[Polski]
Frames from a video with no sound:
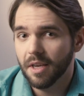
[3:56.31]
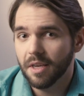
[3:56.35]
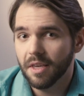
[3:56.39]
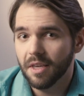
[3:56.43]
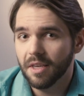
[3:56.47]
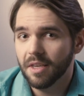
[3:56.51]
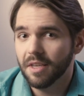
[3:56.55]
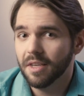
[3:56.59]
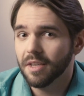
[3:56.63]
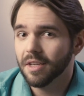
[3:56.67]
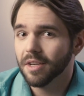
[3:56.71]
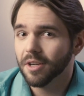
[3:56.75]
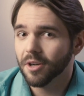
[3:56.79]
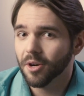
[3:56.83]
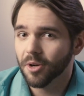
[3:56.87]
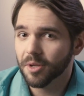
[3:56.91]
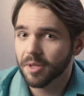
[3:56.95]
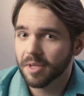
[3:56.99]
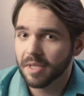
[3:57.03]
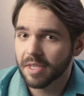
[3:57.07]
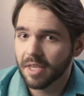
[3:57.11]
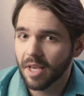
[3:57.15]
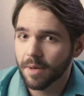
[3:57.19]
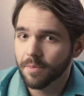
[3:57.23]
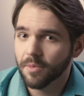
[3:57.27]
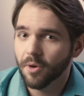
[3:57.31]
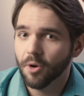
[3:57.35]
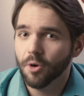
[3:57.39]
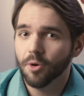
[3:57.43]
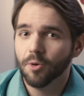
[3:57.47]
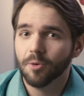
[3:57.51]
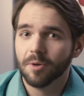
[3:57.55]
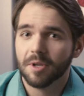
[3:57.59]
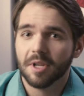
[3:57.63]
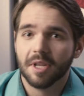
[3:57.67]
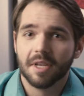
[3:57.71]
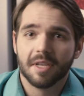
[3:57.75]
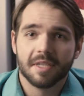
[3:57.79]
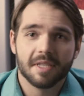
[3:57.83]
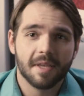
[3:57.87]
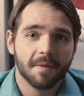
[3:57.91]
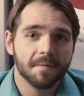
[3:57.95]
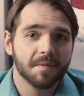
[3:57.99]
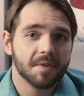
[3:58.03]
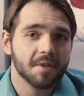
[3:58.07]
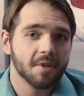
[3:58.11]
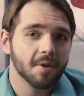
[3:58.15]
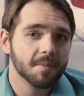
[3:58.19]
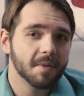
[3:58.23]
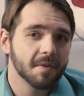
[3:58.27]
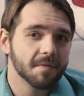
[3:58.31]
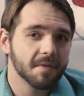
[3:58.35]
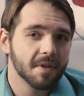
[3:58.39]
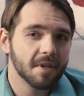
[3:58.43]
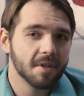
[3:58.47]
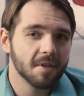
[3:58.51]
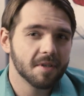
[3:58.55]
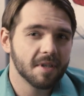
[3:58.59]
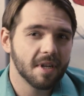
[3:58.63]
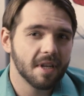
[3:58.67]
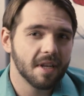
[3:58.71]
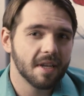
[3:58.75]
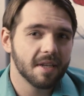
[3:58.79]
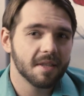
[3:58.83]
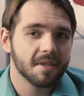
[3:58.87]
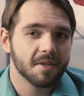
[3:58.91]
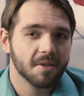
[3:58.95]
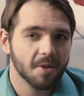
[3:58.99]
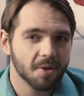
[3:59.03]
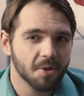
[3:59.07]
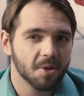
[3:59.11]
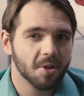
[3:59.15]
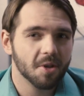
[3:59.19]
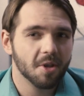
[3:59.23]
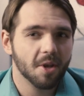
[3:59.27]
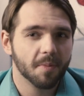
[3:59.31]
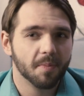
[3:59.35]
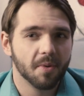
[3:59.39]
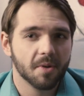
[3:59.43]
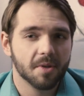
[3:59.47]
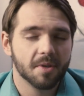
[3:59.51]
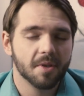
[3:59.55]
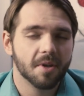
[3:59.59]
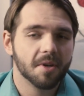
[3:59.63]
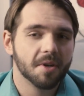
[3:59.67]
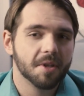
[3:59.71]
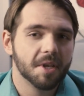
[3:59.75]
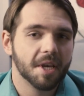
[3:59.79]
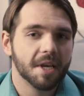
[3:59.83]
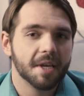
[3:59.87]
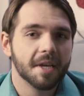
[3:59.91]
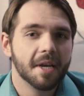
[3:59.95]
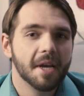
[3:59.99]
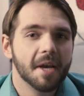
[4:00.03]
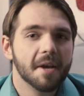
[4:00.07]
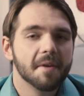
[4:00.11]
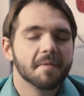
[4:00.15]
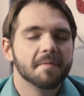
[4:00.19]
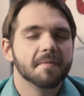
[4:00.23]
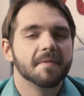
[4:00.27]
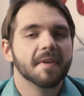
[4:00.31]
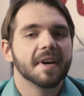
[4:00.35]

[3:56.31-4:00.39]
I choć samochód sam w sobie wygląda dość niepozornie, w